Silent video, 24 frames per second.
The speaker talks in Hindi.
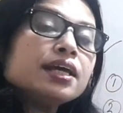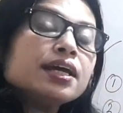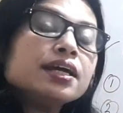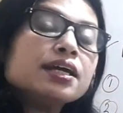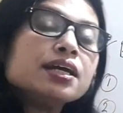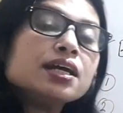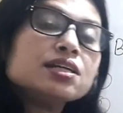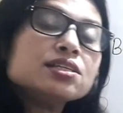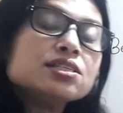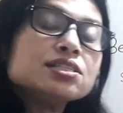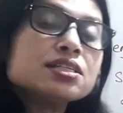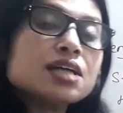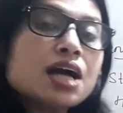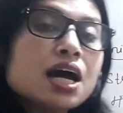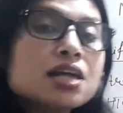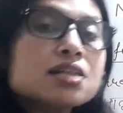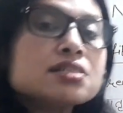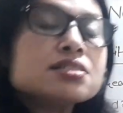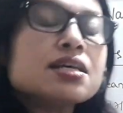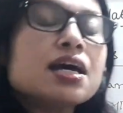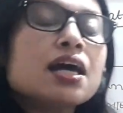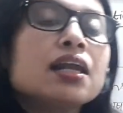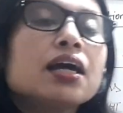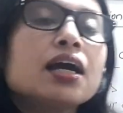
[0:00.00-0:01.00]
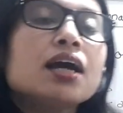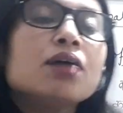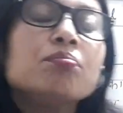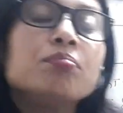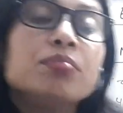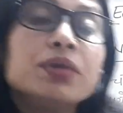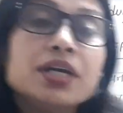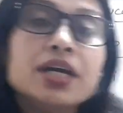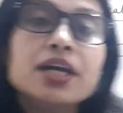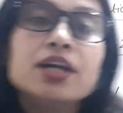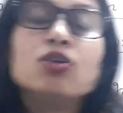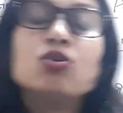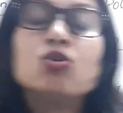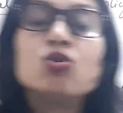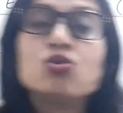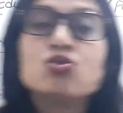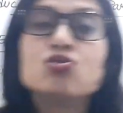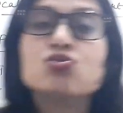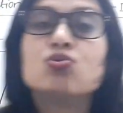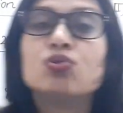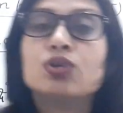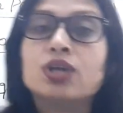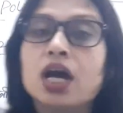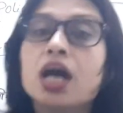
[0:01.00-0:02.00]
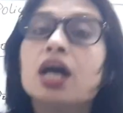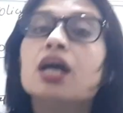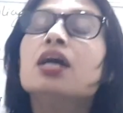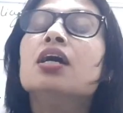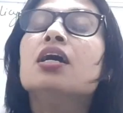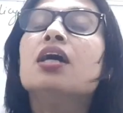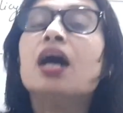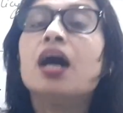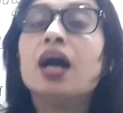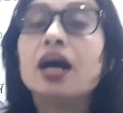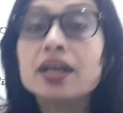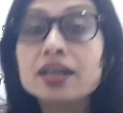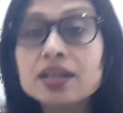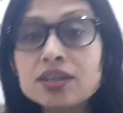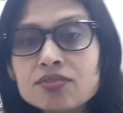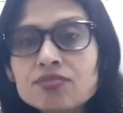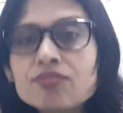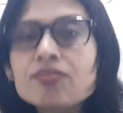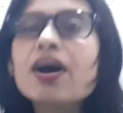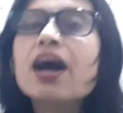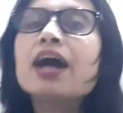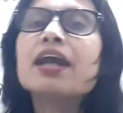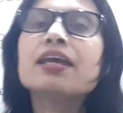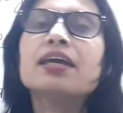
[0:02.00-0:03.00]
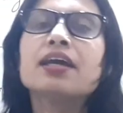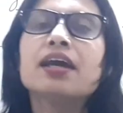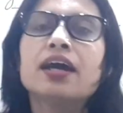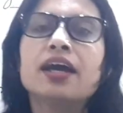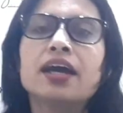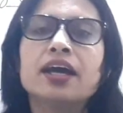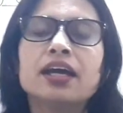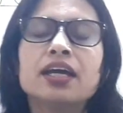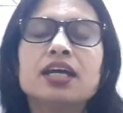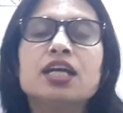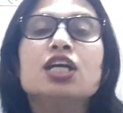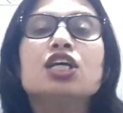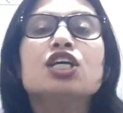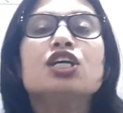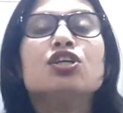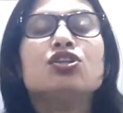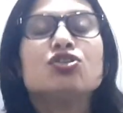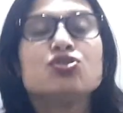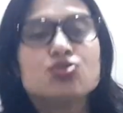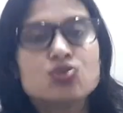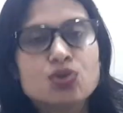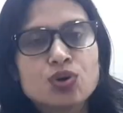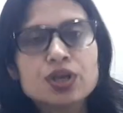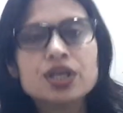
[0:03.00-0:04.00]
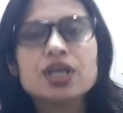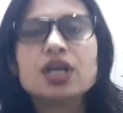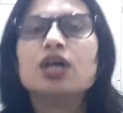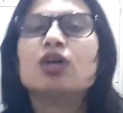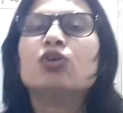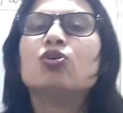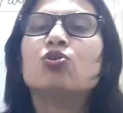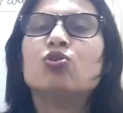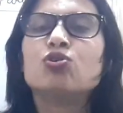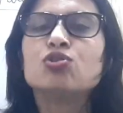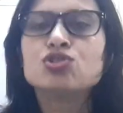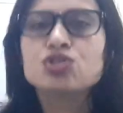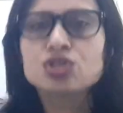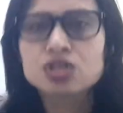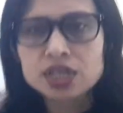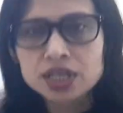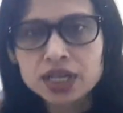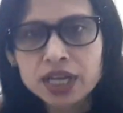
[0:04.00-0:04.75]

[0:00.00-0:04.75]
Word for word: लिए यह चार साल का बीएड कोर्स होना अनिवार्य है जो यह कोर्स